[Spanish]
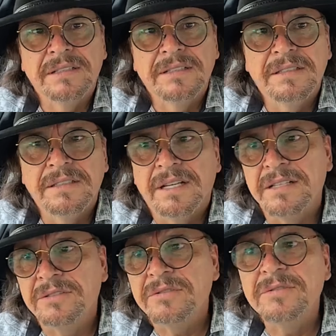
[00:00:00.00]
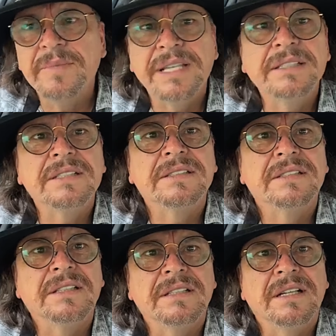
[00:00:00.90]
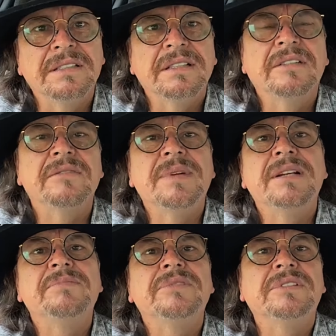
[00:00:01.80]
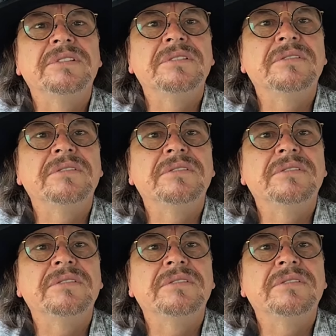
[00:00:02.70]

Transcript: hace unos meses, antes de que tomara posesión,